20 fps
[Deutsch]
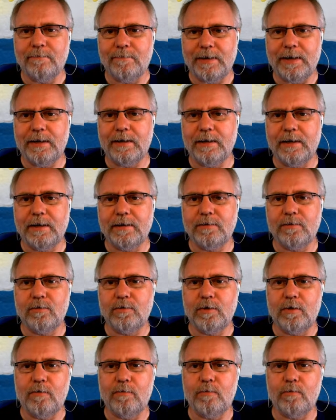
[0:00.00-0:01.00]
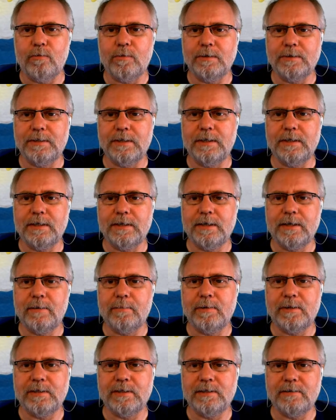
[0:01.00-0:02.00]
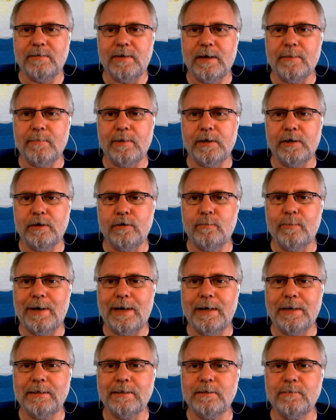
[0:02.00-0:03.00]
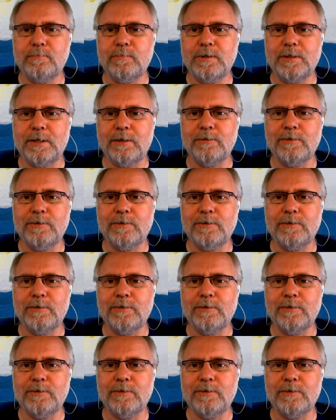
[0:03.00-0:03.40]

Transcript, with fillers: wenn ich da jetzt auch drauf gucke, sehe ich, ich habe zweimal die Nummer 71,